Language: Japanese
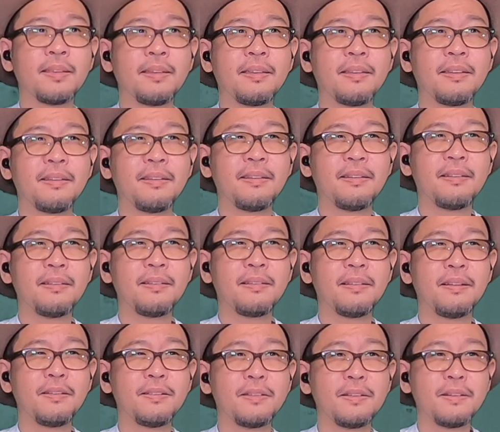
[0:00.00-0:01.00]
ええー、
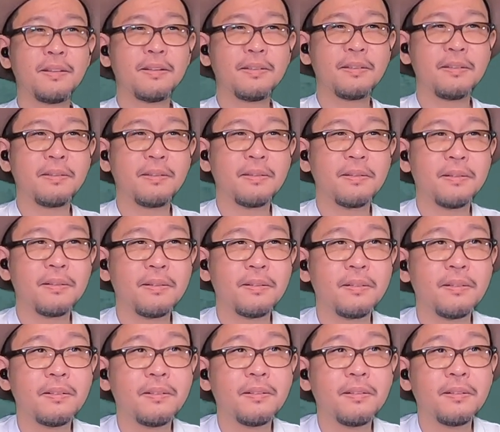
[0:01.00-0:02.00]
なになに
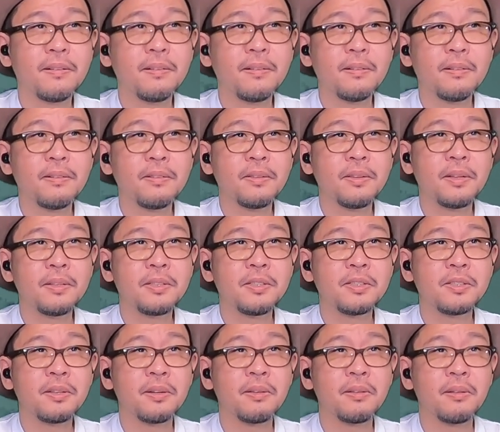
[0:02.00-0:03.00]
何
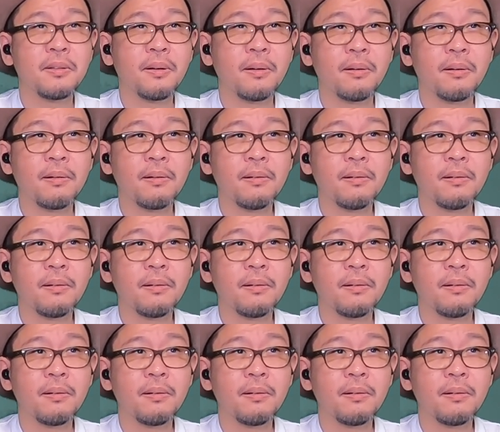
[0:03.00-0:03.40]
したいんだ